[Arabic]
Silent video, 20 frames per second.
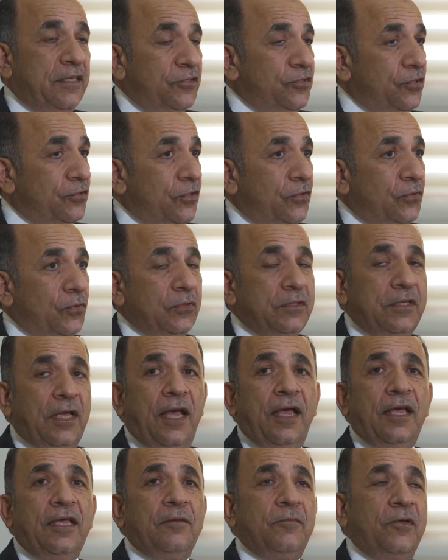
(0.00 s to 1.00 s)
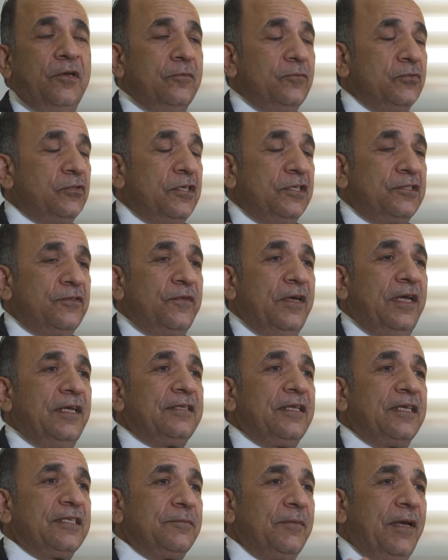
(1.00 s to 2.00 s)
نجد أنه دائما
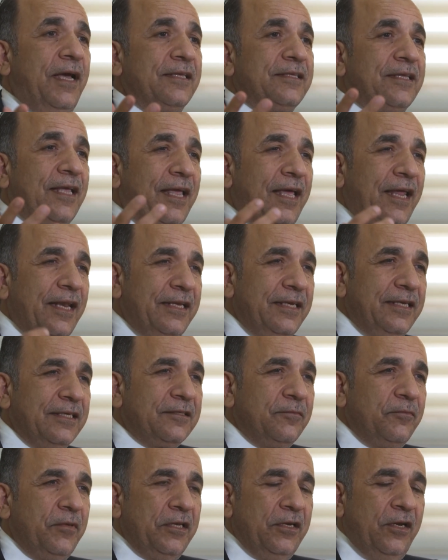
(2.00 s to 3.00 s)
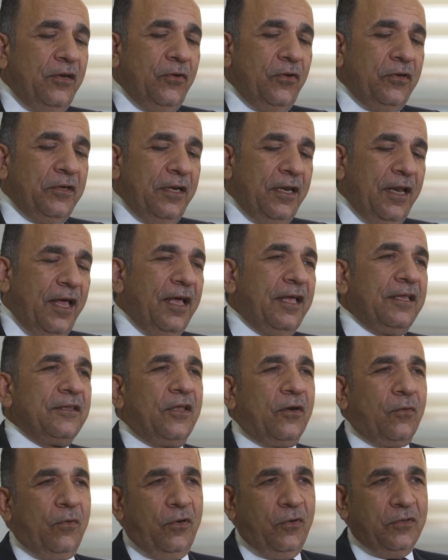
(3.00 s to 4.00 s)
المستشفيات أصبحت خليط بين اللون
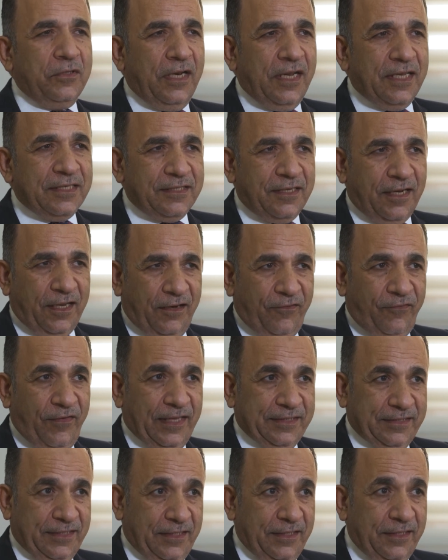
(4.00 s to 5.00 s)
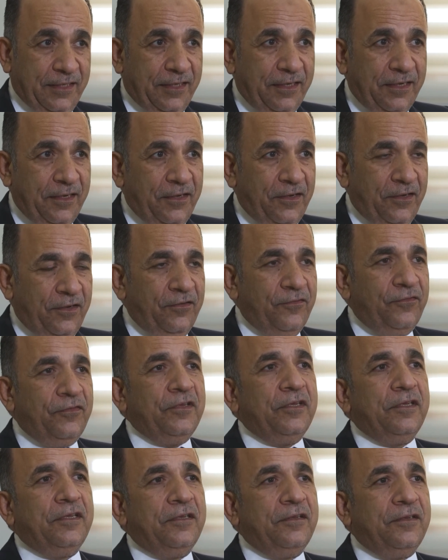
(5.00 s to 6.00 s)
الأخضر واللون الأزرق الفاتحين
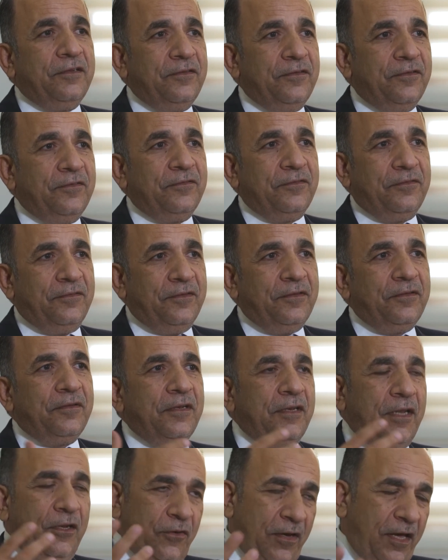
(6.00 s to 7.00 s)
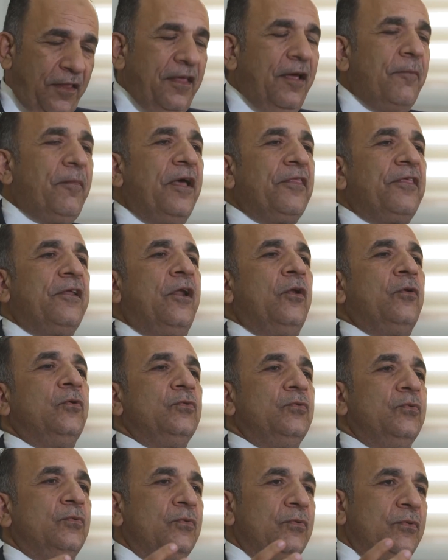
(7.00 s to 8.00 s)
في لأنه هذا يبعث إلى
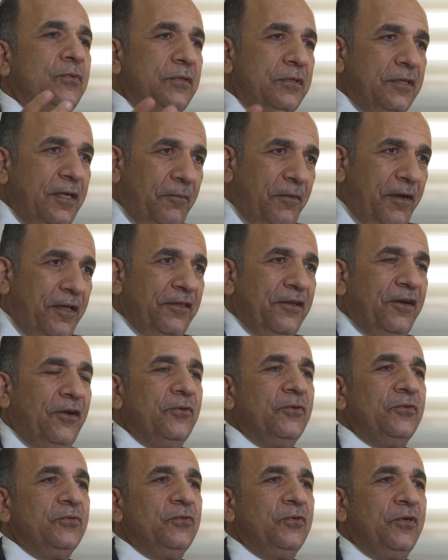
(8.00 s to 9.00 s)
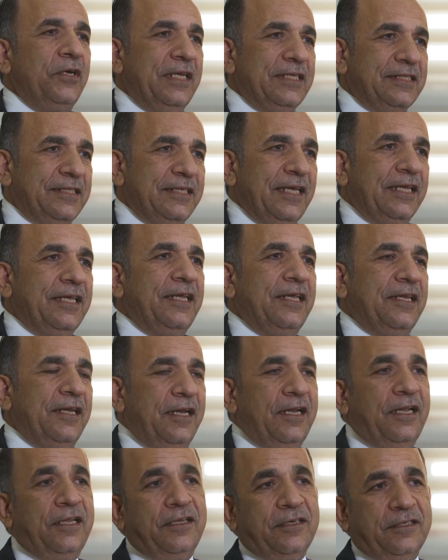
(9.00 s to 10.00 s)
الهدوء يبعث إلى الهدوء إلى السكينة
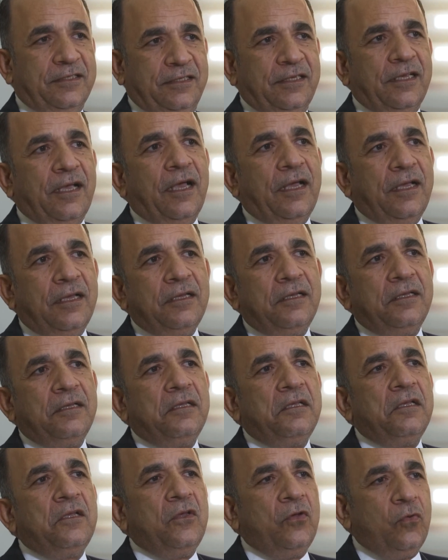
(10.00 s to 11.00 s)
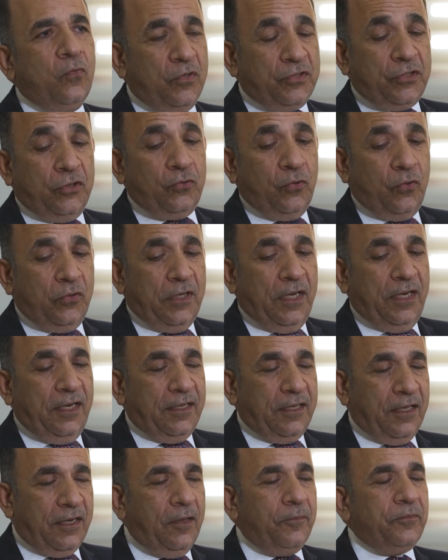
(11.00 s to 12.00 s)
إلى الارتياح وجدوا
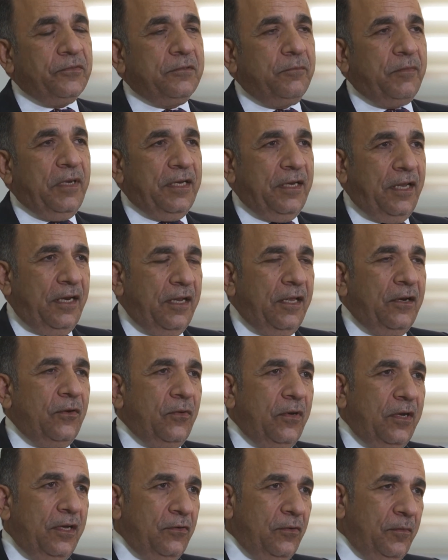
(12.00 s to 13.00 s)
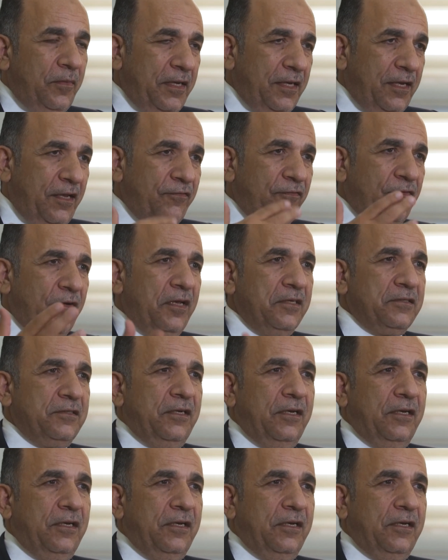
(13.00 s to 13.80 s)
هنالك ربط بين الألوان وبين إفراز